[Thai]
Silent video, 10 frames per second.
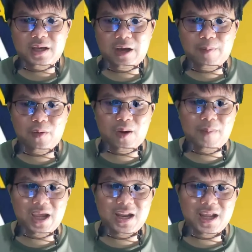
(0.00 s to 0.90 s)
เขาบอกว่า
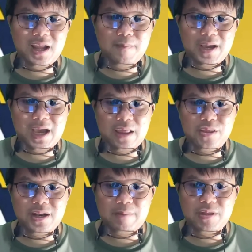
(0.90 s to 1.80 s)
Binance ได้ประกาศ
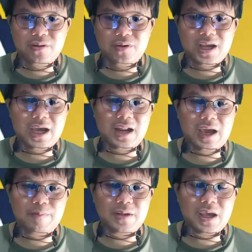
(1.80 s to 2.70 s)
สนับสนุนการ
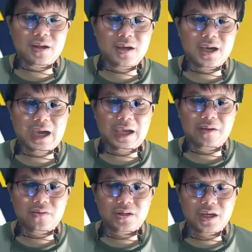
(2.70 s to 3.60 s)
อัปเกรดเครือข่าย
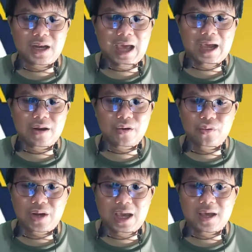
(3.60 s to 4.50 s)
ของ Terra
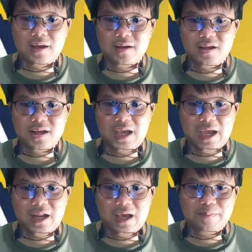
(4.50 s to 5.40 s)
Luna
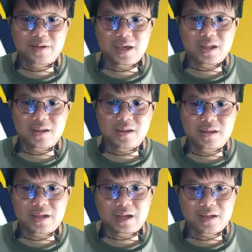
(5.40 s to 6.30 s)
การอัปเกรด
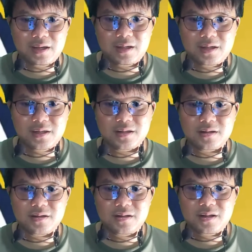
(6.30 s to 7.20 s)
จะเกิดขึ้น
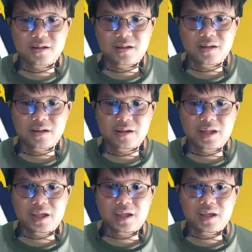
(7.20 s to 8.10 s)

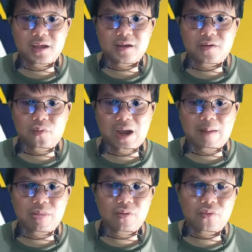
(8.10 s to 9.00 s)
ที่ควา
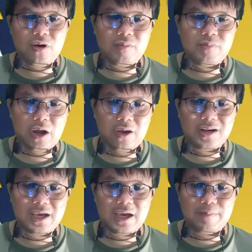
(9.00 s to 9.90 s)
มสูงของบล็อก
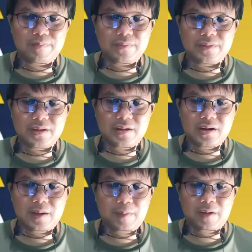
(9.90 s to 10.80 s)
นะครับ
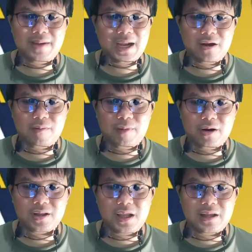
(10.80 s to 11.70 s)
หรือปริมาณของบล็
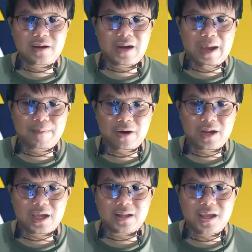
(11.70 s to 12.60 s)
อกที่ Terra บล็อก
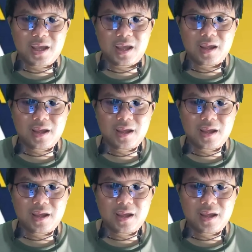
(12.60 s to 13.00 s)
เนี่ยที่